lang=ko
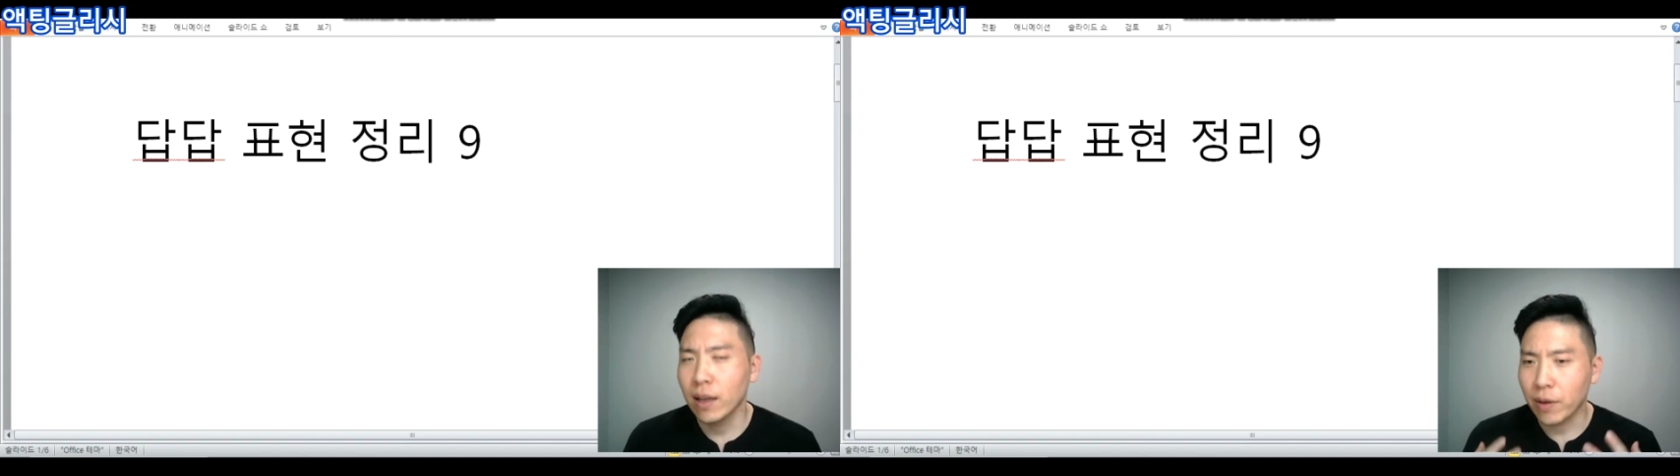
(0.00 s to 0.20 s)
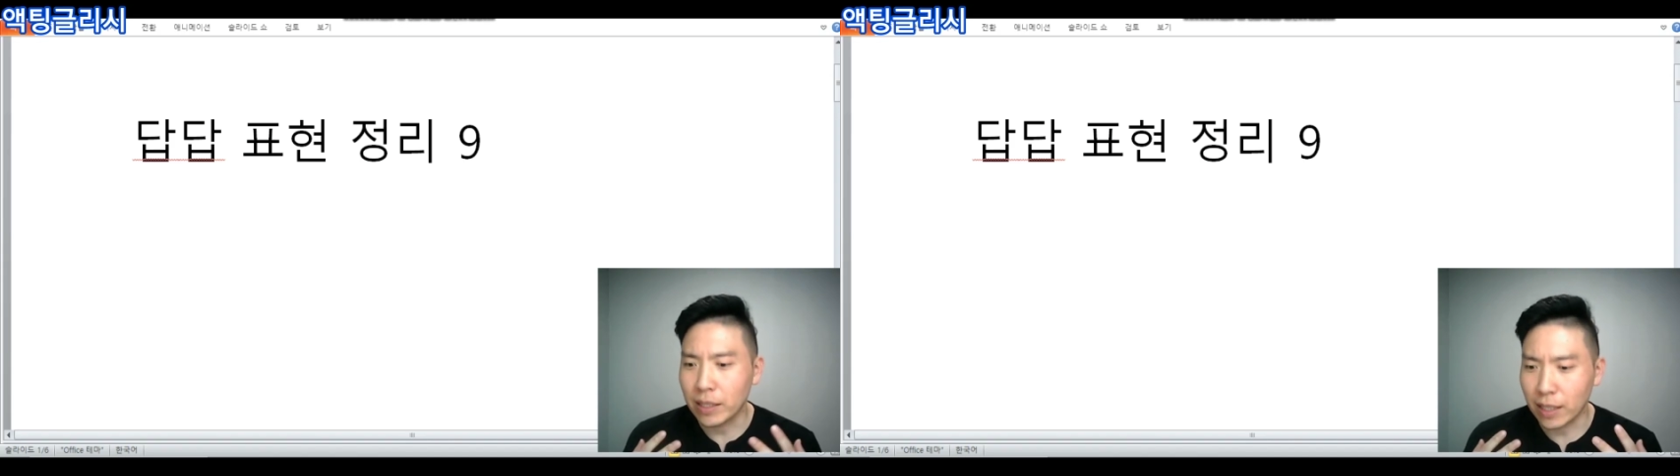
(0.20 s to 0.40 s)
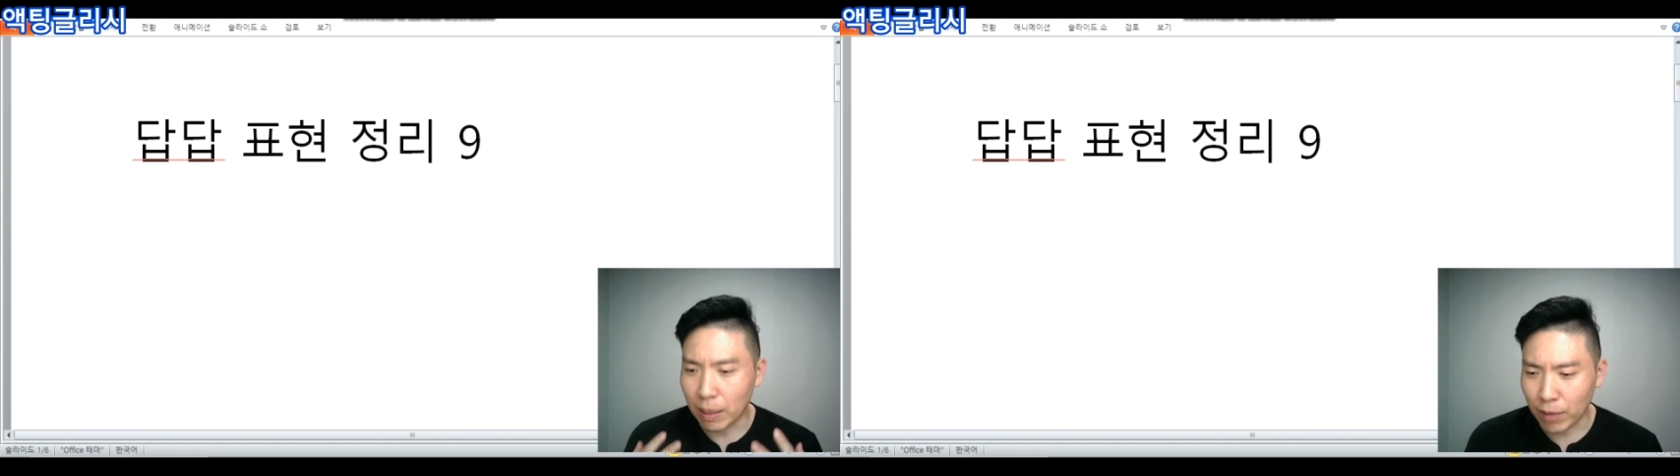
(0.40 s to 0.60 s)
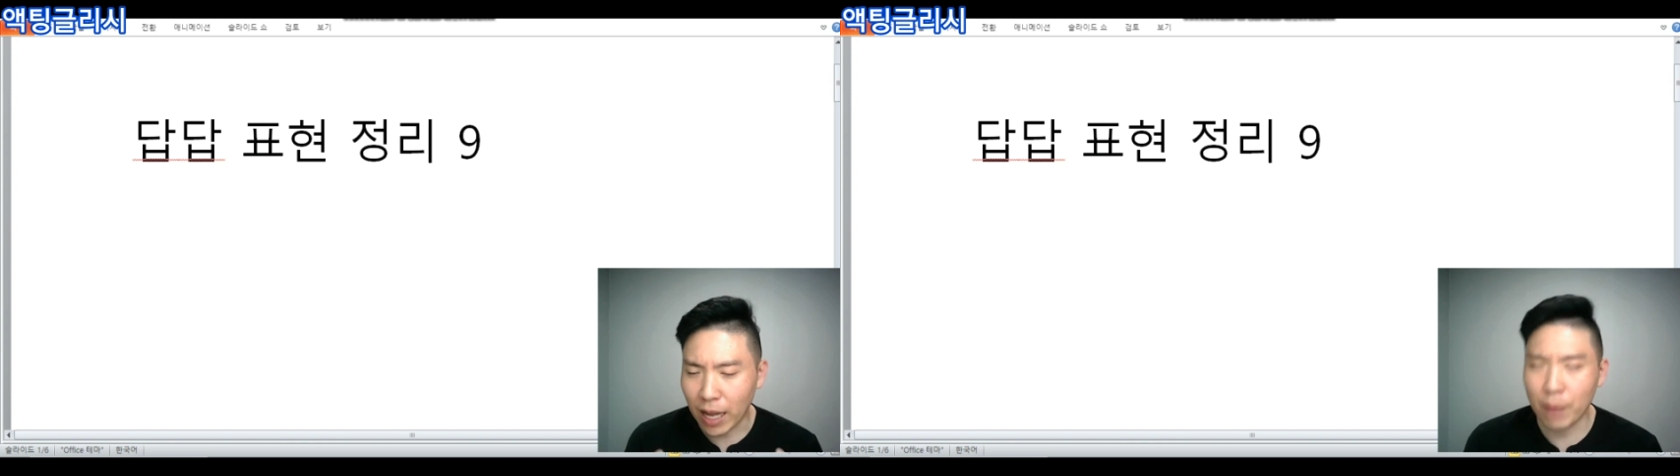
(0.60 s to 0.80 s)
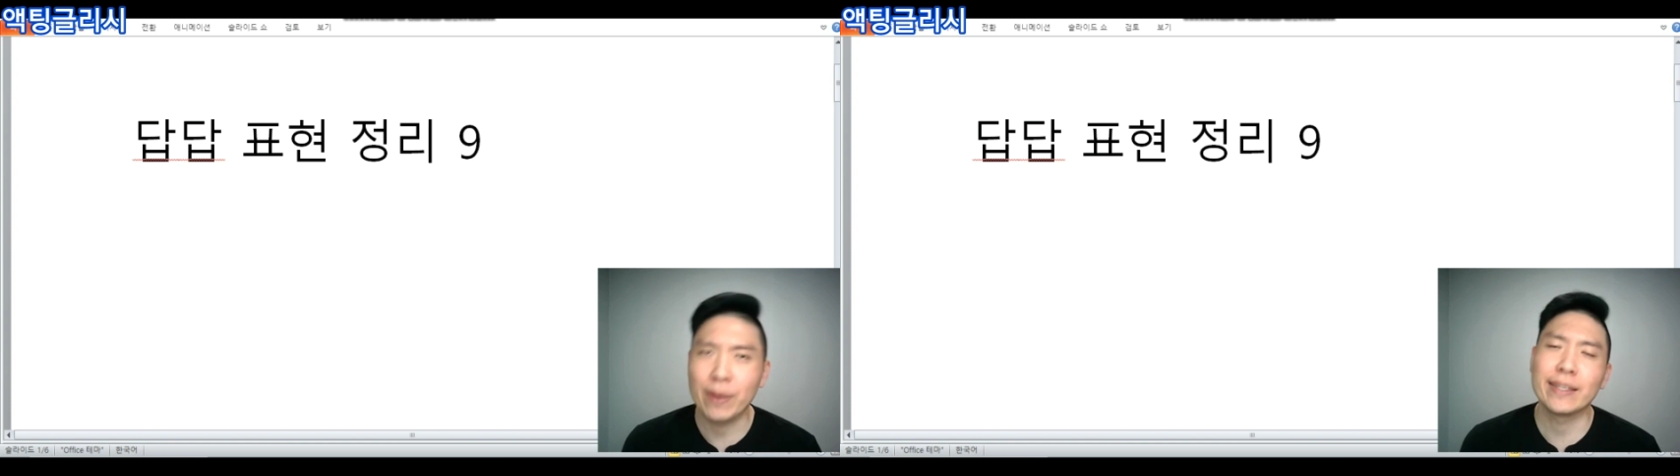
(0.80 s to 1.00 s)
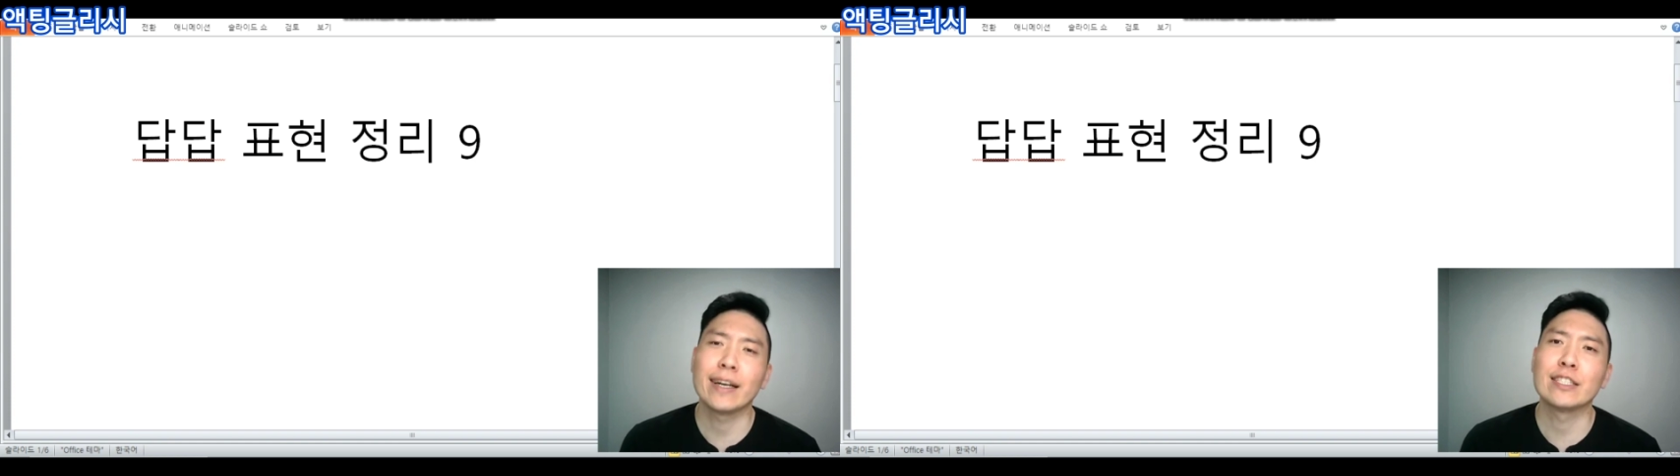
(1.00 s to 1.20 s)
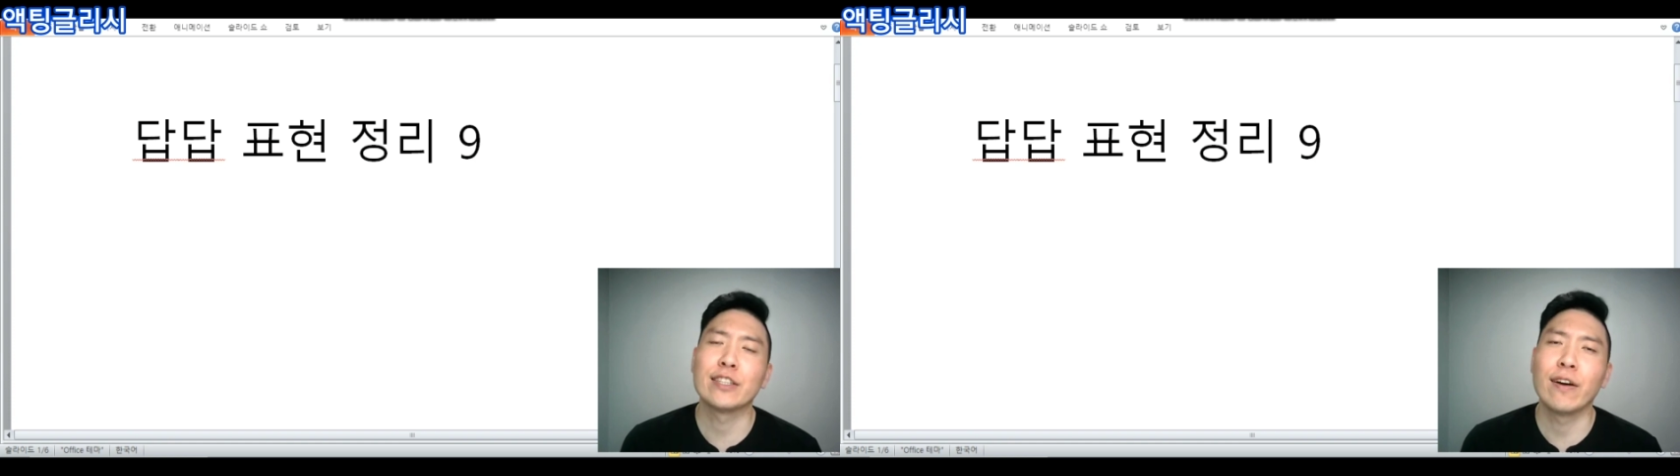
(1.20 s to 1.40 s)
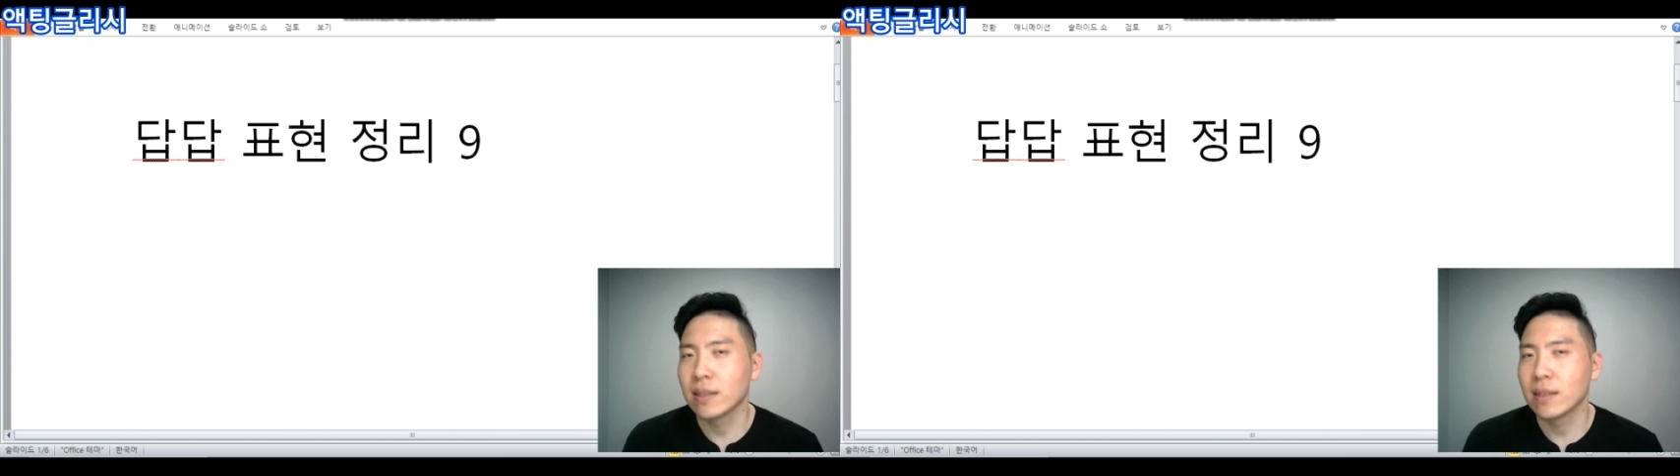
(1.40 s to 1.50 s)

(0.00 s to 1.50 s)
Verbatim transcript: 굉장히 답답할 때가 있어요.